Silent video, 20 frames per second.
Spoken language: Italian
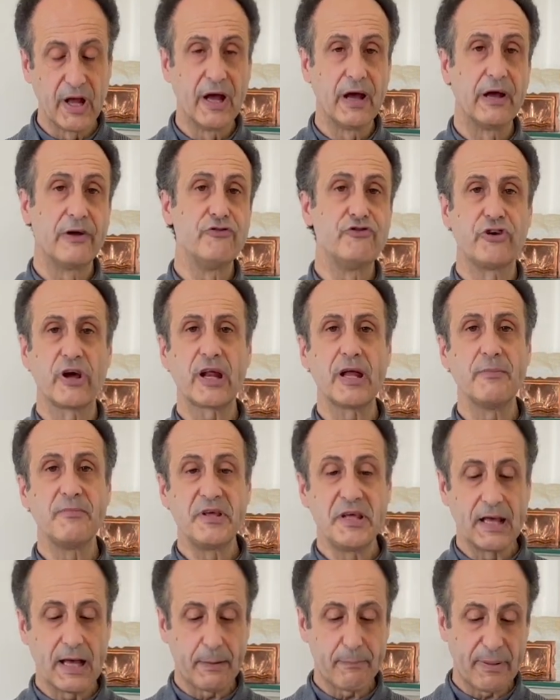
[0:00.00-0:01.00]

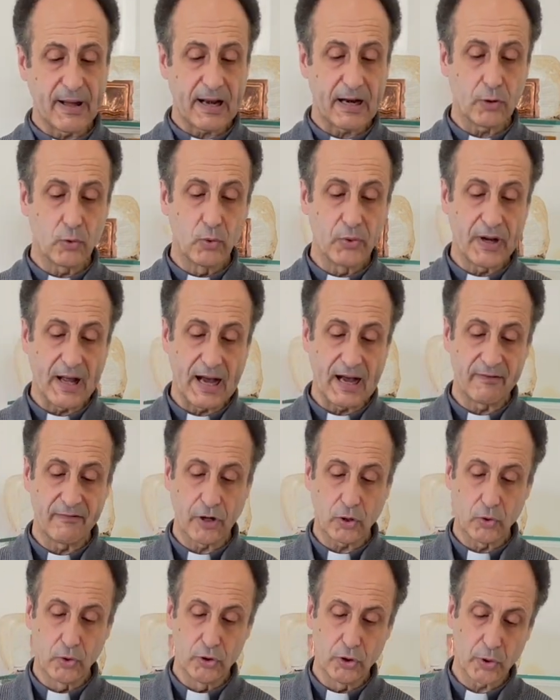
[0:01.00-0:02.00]
Geremia
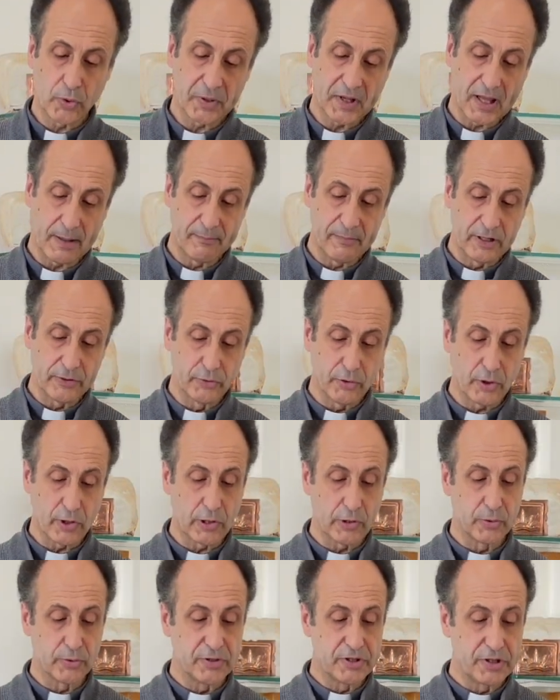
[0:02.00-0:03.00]
paragonava coloro che
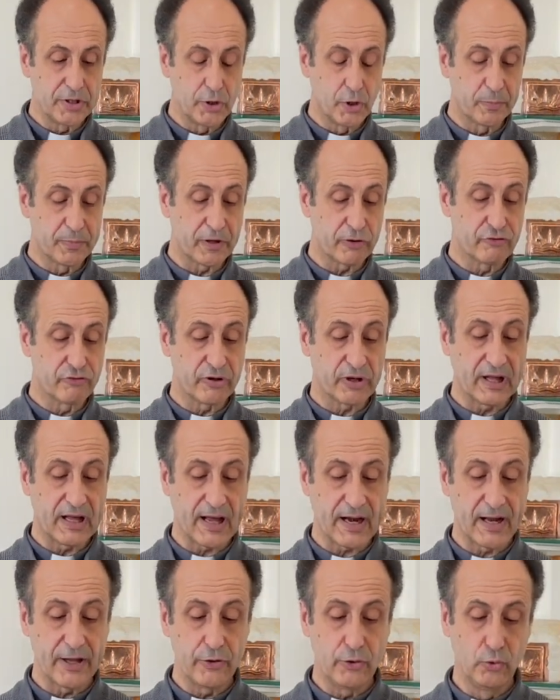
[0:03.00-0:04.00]
abbandonano Dio per
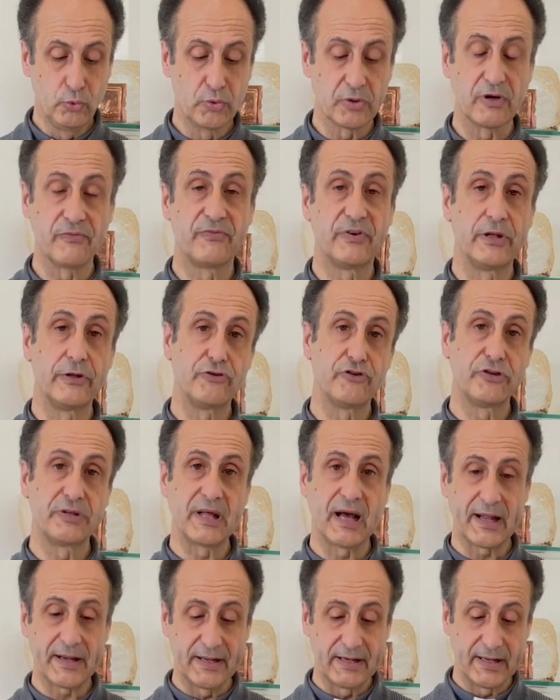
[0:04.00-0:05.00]
cercare aiuto e
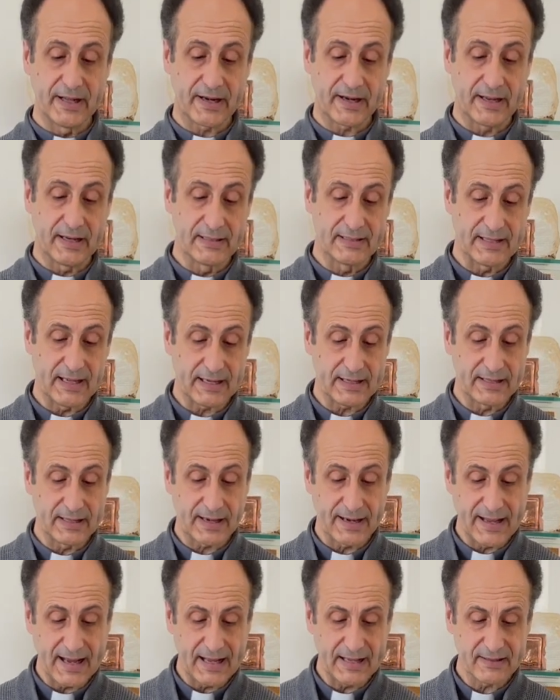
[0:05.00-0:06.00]
felicità nelle realtà
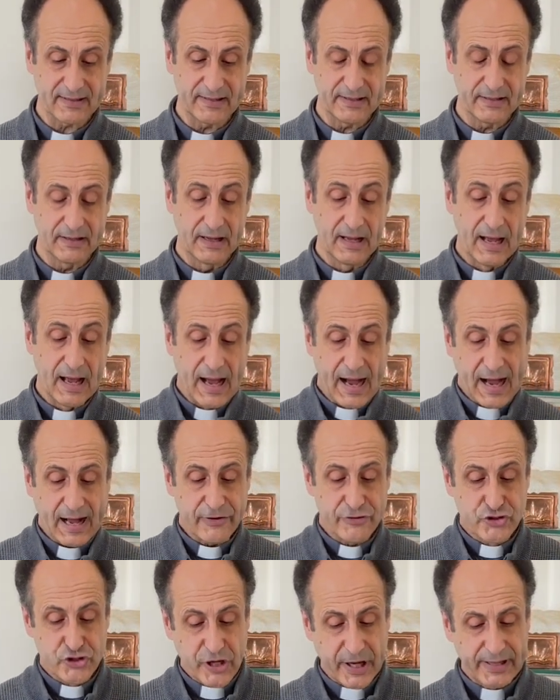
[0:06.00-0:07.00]
create
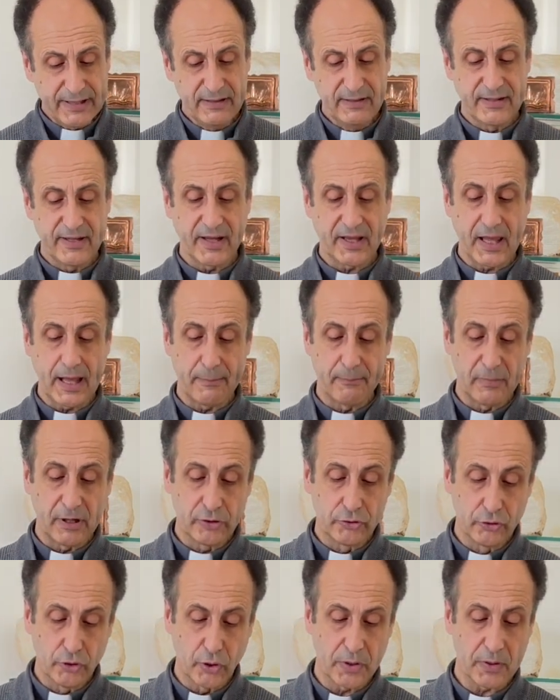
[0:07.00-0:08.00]
a gente che
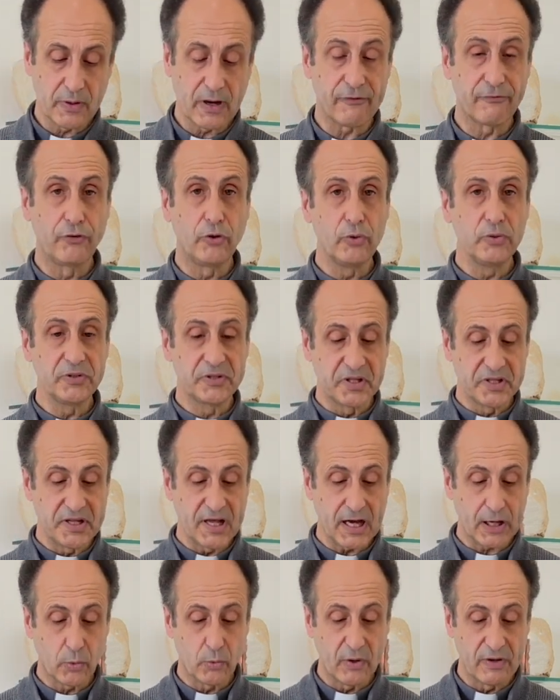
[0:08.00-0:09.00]
abbandona una fonte di
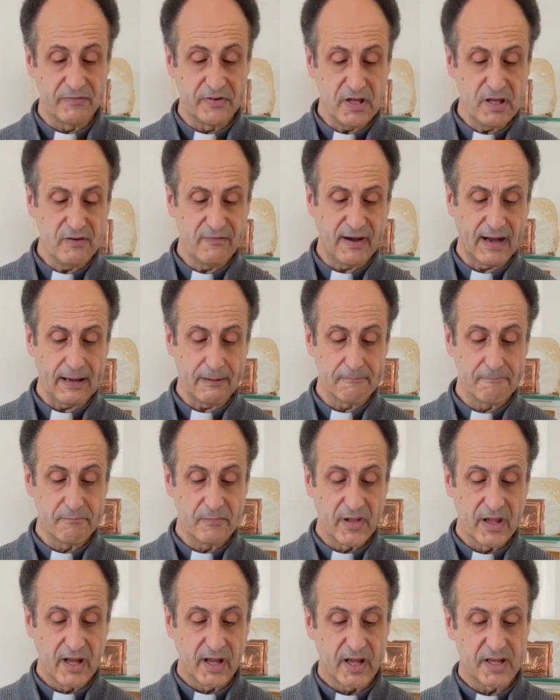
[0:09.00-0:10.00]
acqua viva
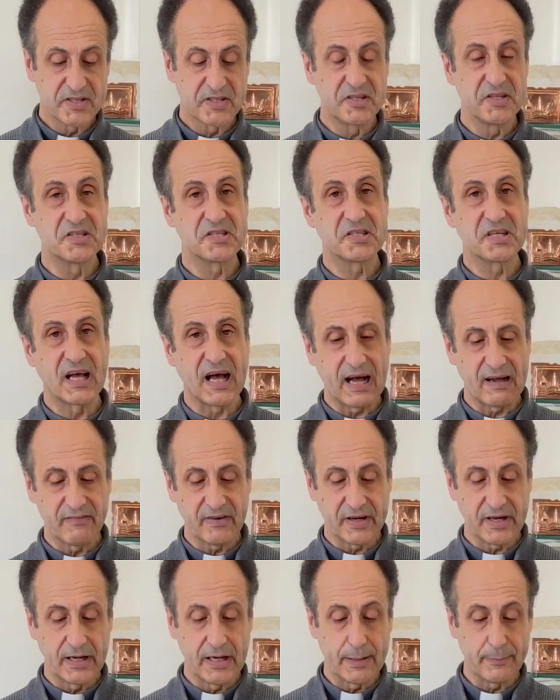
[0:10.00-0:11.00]
e si scava
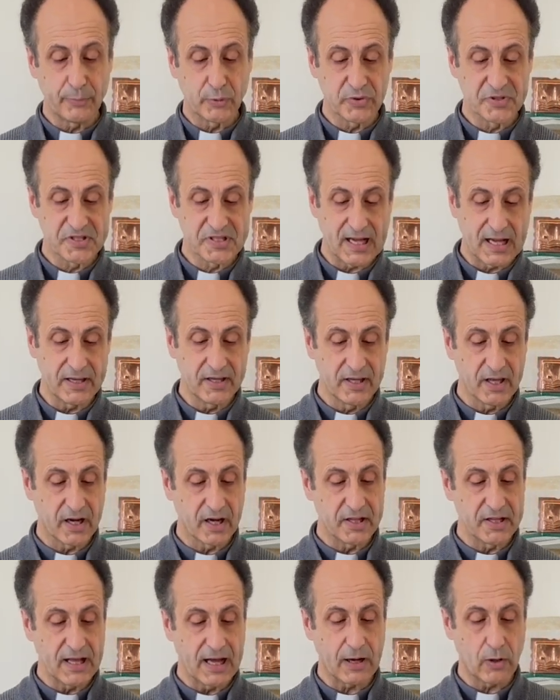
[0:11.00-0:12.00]
nelle
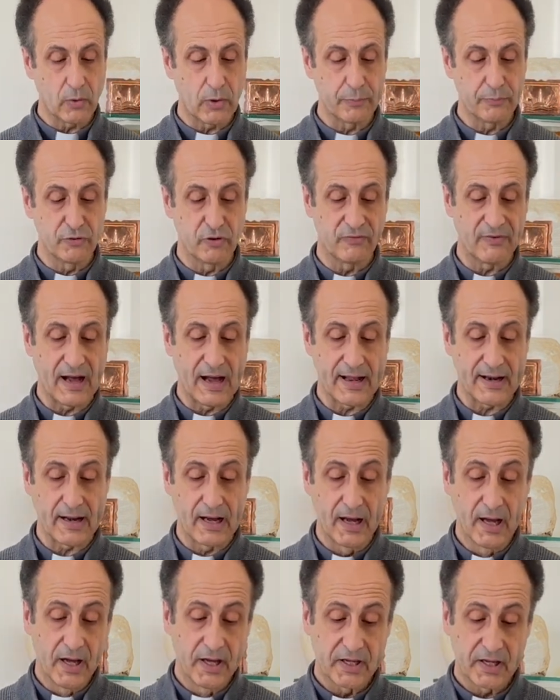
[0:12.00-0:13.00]
pozzanghere di acqua piovana,
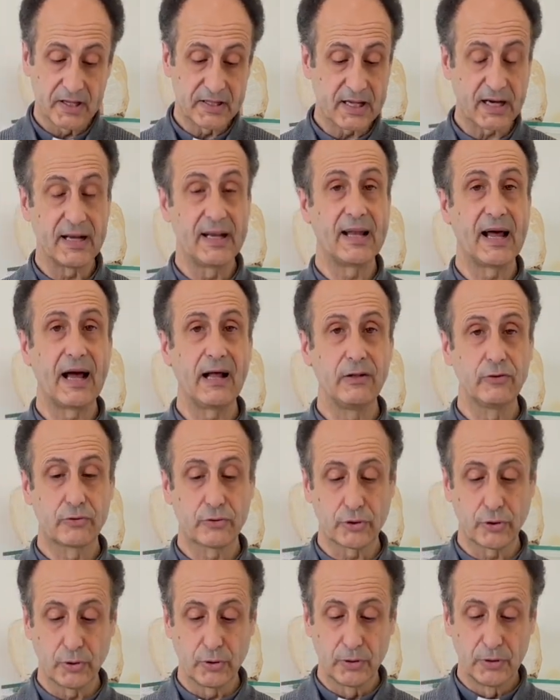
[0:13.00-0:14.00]
che tra
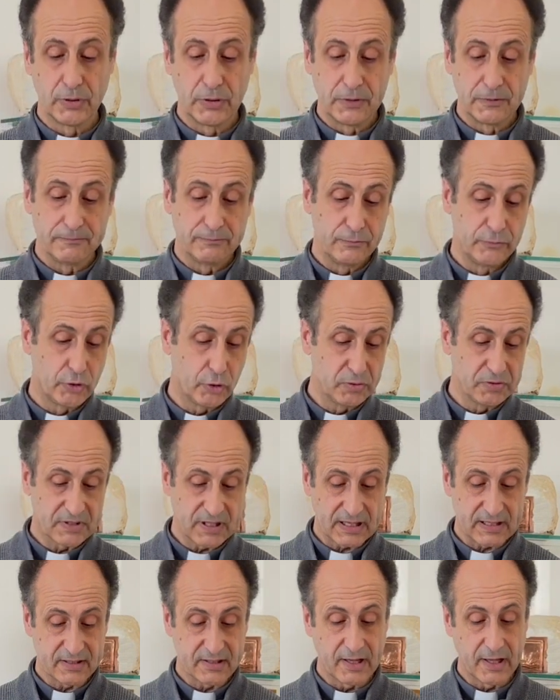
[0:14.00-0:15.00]
l'altro non
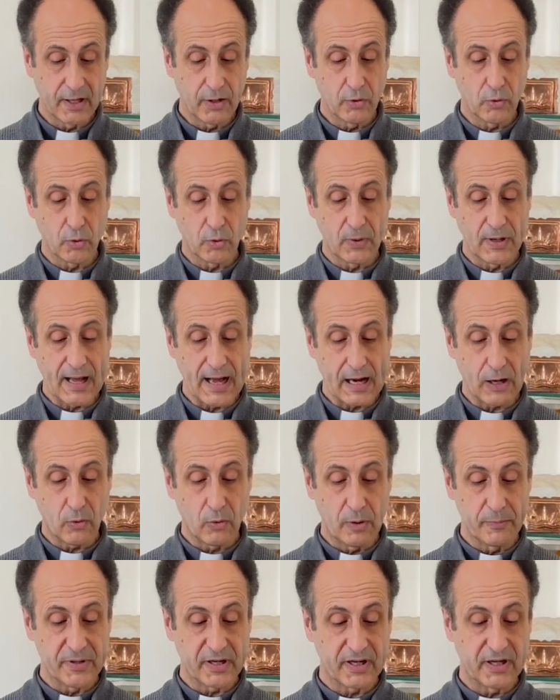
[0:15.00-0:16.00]
trattengono
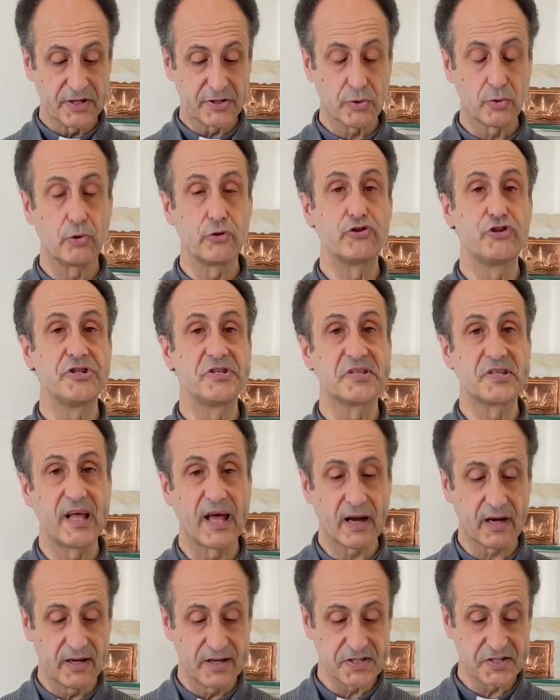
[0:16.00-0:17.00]
l'acqua perché sono
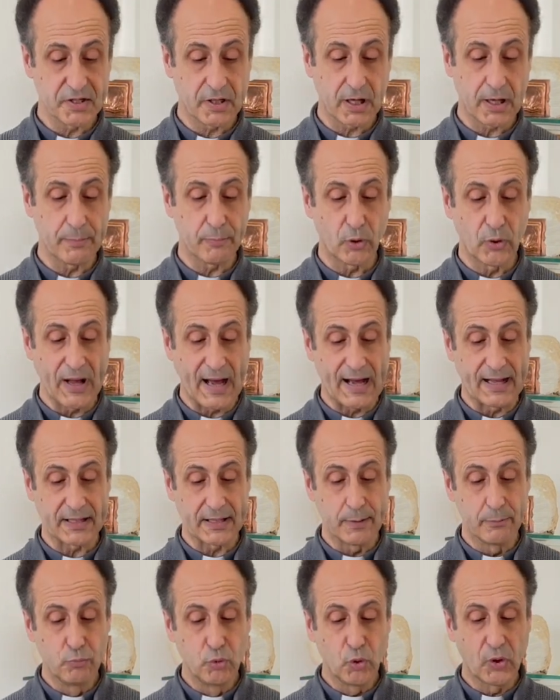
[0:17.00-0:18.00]
cisterne
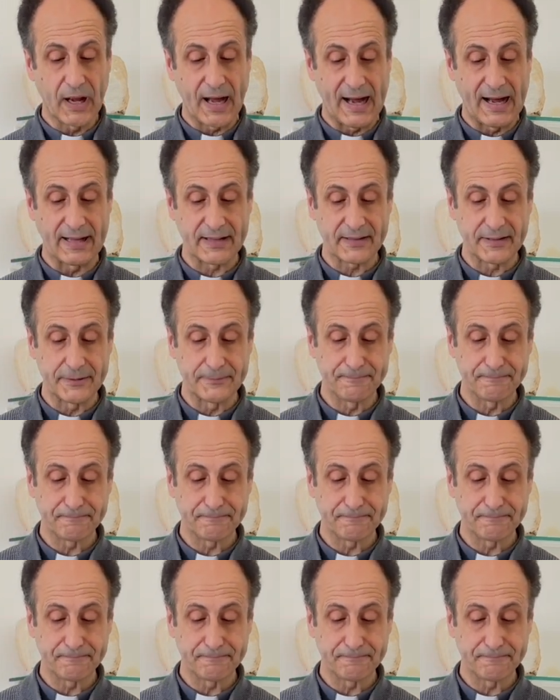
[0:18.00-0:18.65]
screpolate, bucate.